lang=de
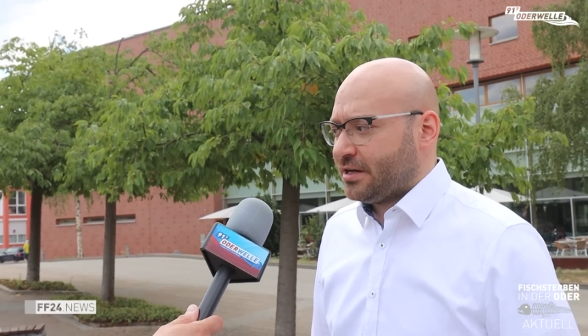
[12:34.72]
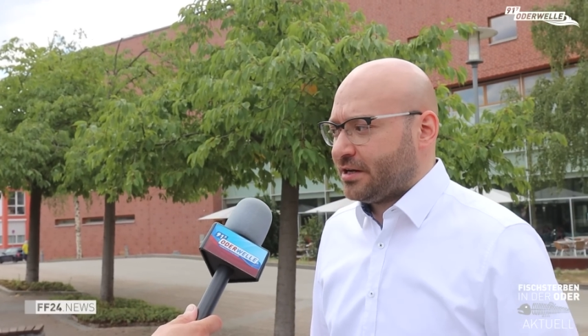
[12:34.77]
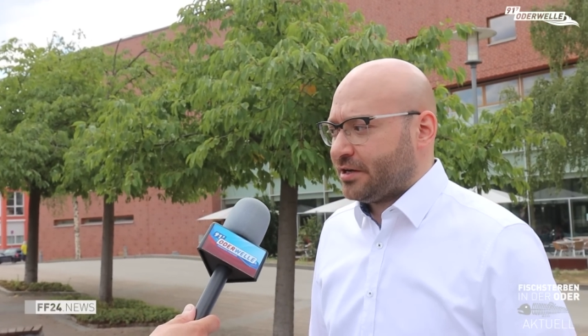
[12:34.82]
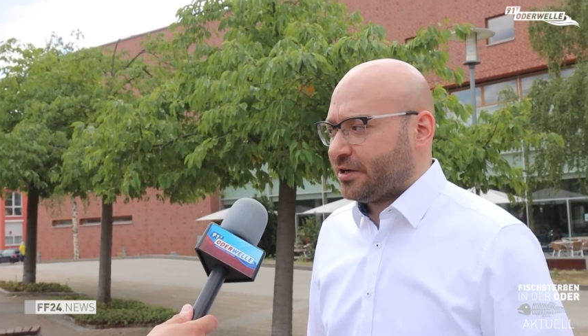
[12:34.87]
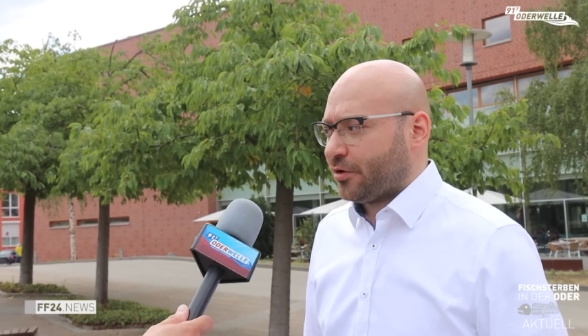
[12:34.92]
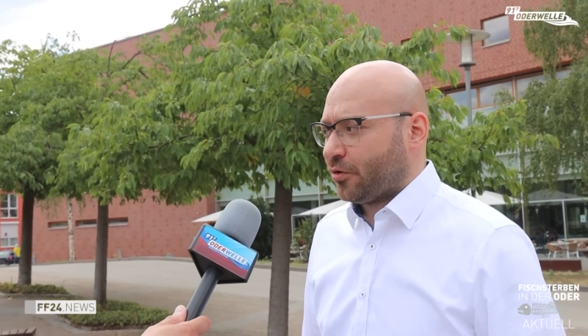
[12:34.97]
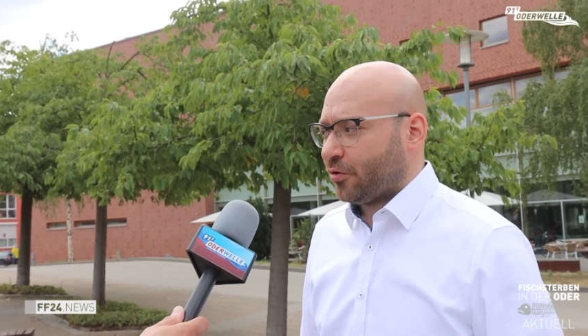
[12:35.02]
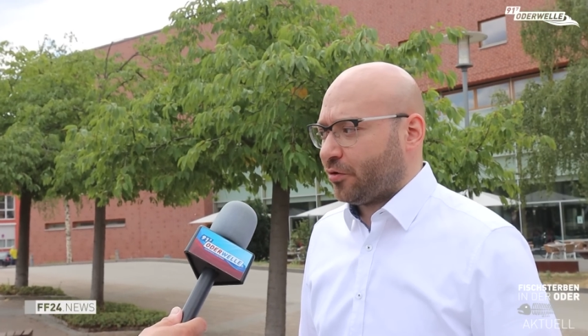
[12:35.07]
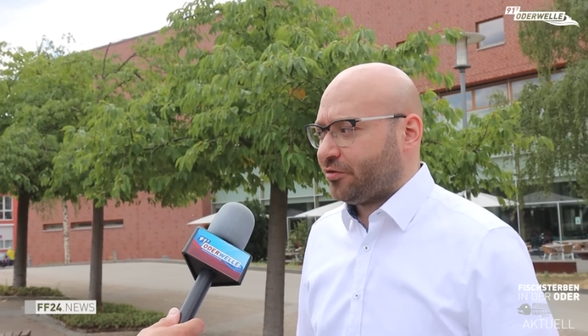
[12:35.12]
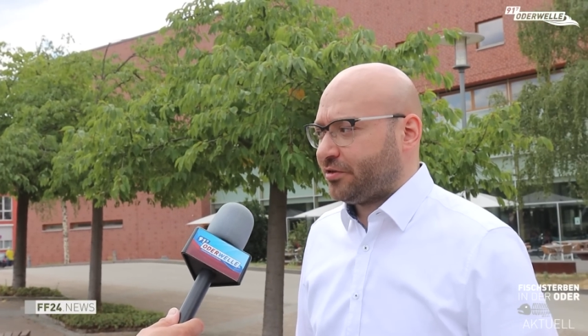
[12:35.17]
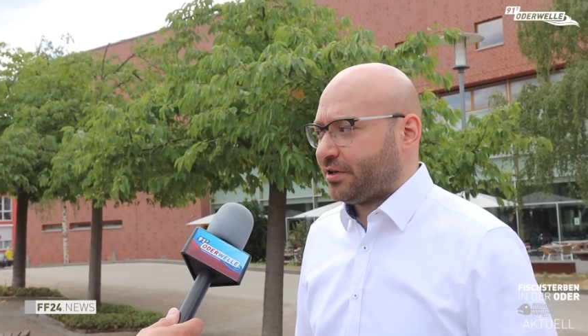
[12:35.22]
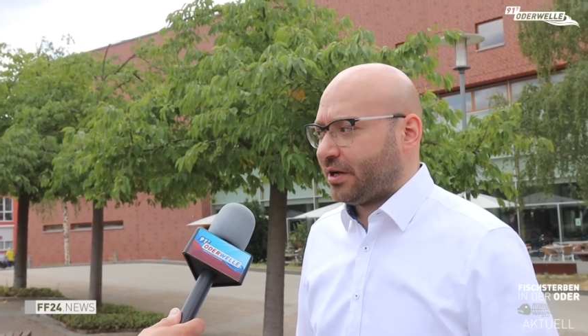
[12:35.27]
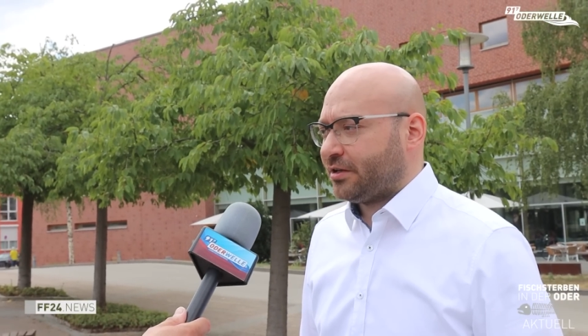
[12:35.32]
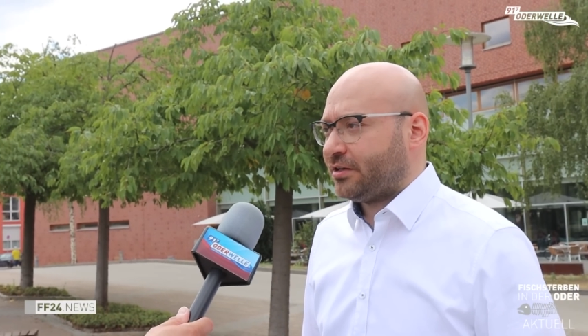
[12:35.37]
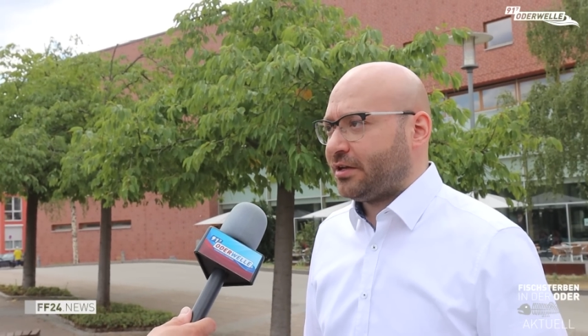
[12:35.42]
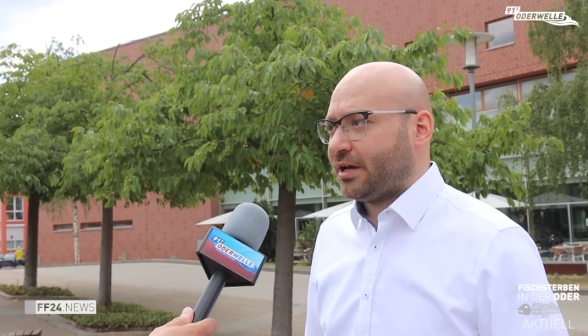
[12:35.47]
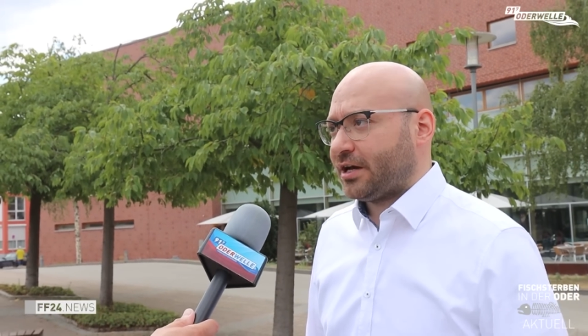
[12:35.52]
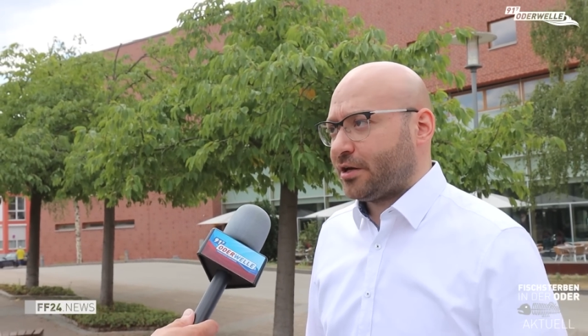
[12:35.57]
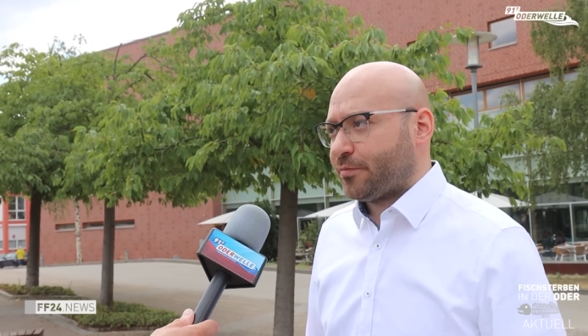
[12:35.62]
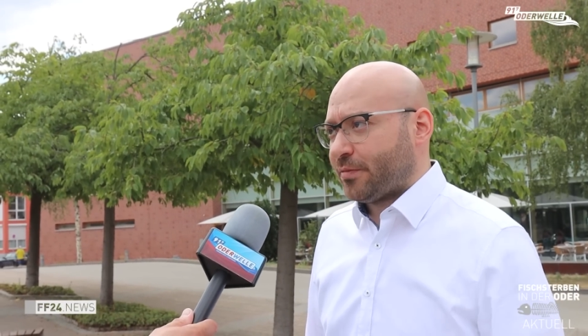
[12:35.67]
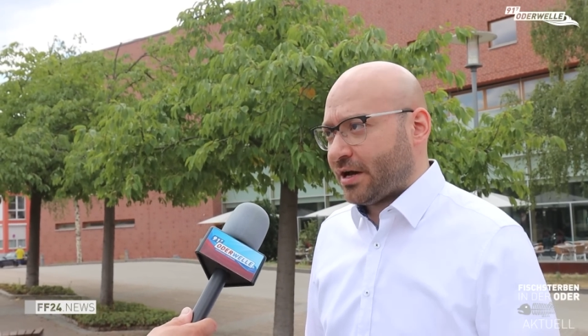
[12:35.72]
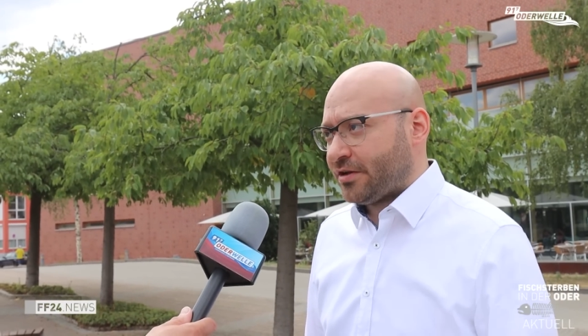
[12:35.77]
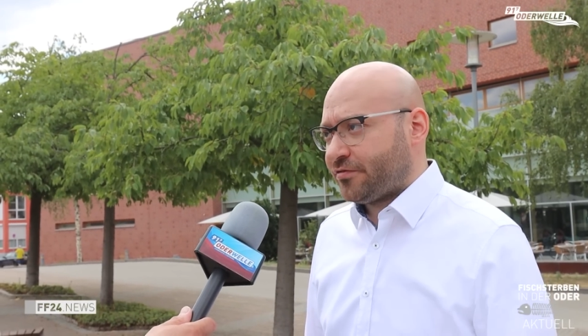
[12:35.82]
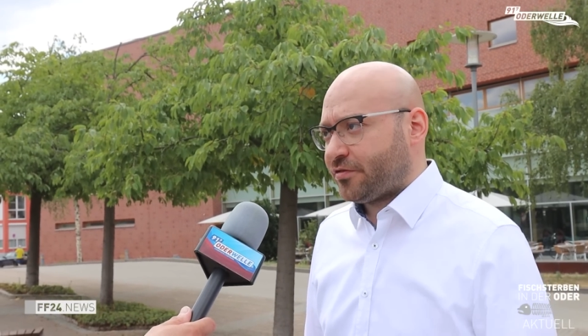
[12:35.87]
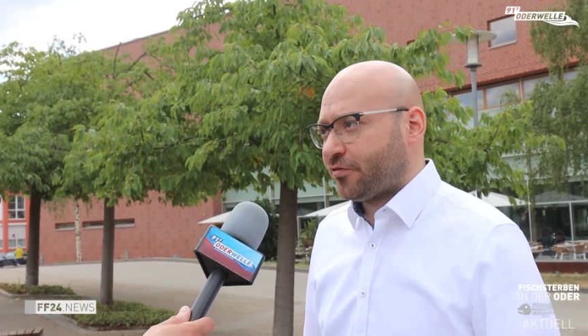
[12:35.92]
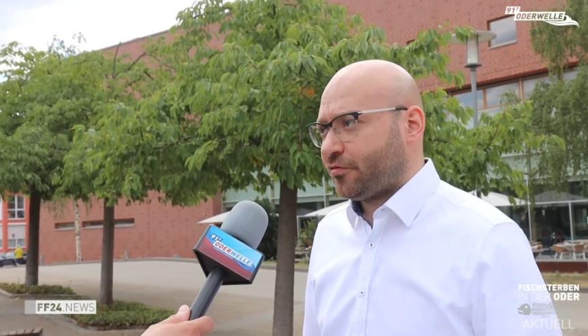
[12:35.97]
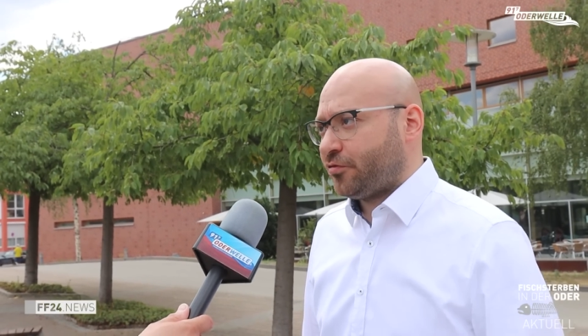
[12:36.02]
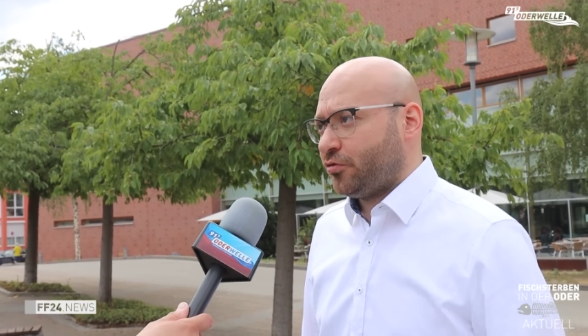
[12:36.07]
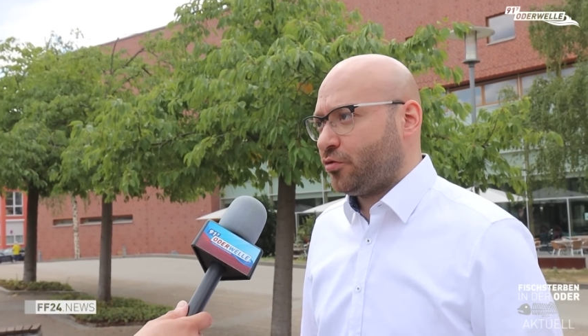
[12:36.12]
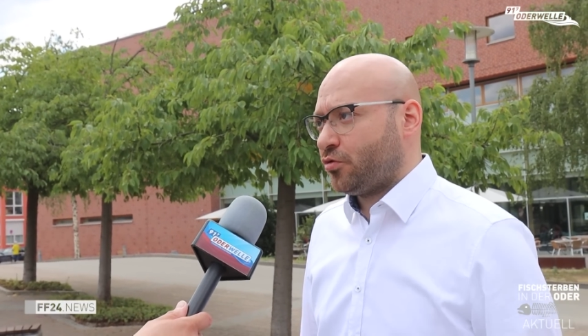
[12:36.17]
Äh, und dann die
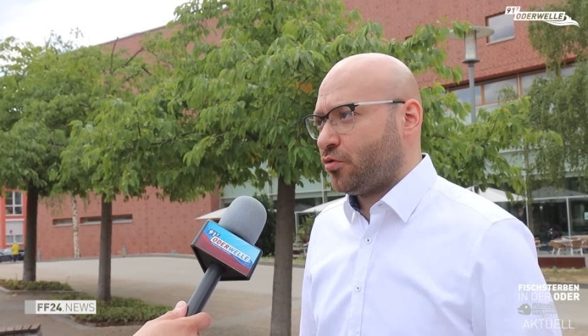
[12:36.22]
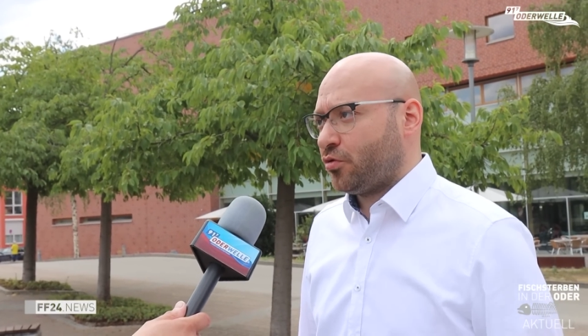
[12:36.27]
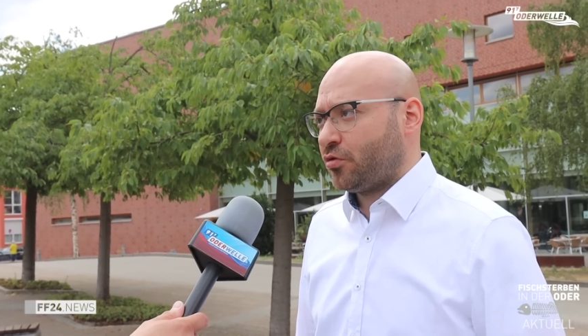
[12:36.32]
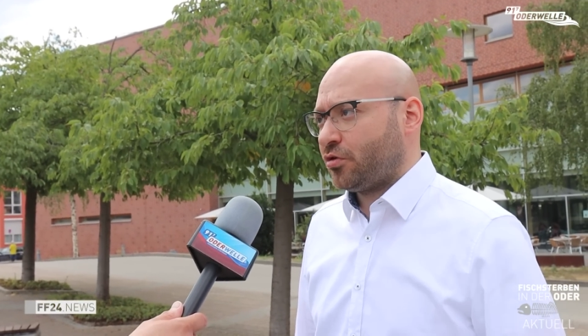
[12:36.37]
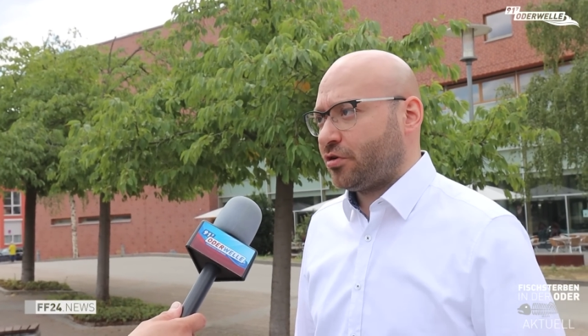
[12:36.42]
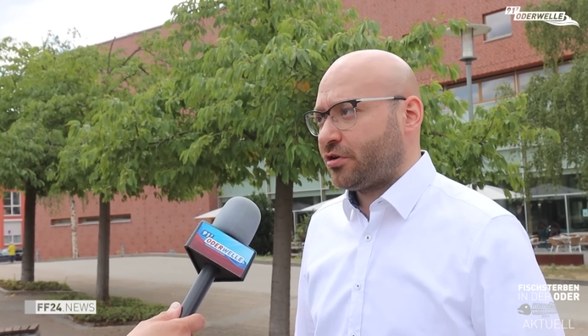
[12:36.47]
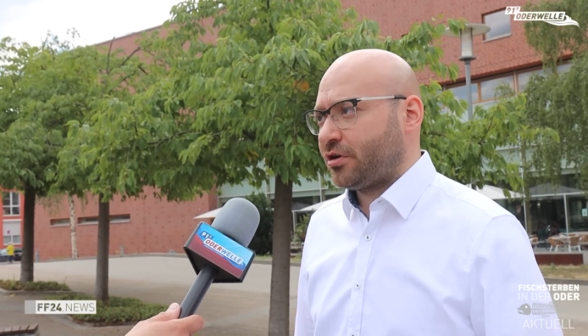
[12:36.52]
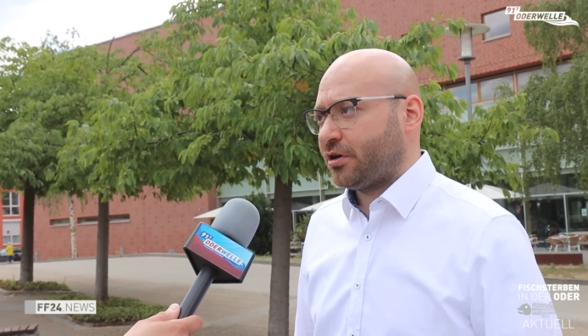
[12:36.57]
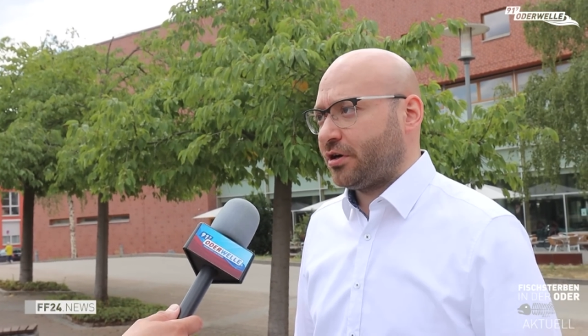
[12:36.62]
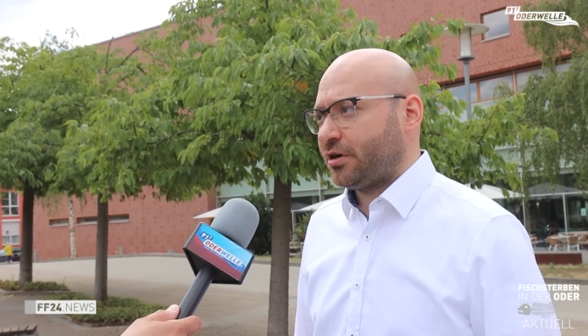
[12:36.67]
Allgemeinverfügung,